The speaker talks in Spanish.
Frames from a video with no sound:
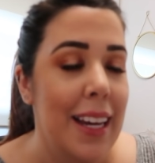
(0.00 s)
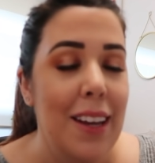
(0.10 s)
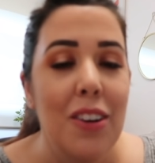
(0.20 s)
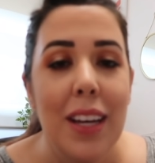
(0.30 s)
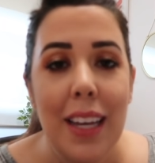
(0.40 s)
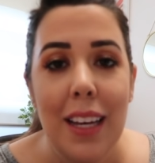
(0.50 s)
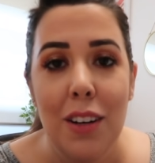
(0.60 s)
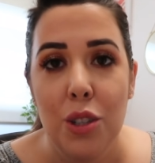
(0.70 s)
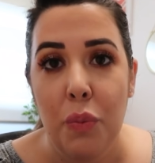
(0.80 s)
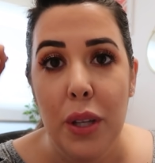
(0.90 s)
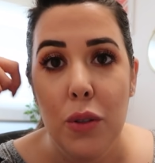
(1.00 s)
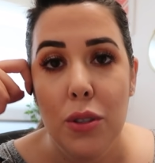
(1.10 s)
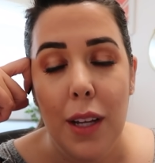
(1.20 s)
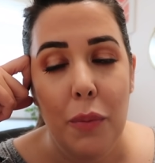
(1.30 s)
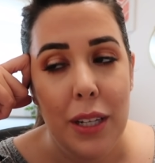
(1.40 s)
creo que os puede
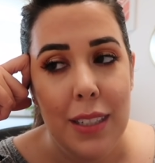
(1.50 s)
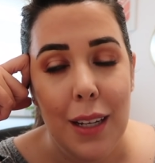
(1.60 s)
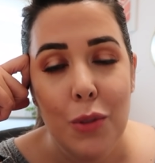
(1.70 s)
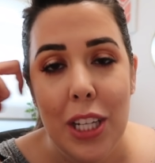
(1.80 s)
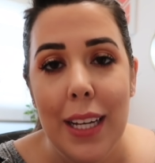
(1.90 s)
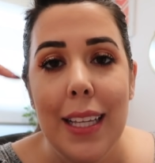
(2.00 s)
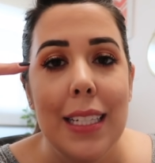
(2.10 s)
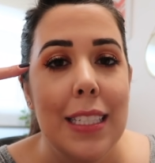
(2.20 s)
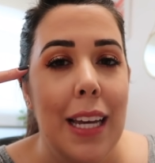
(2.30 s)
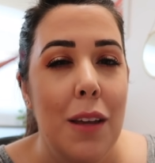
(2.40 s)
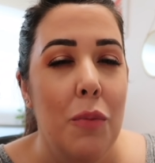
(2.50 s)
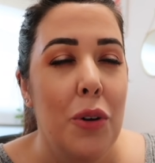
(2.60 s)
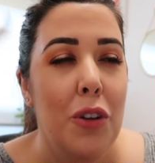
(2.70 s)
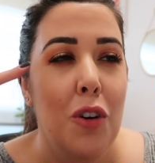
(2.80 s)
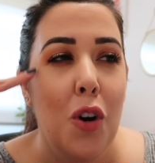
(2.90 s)
gustar, porque sé que hay mucha gente que estáis ahí en
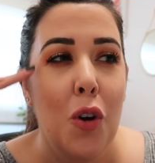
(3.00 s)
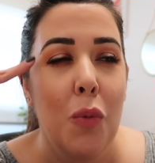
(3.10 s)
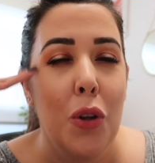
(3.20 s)
modo,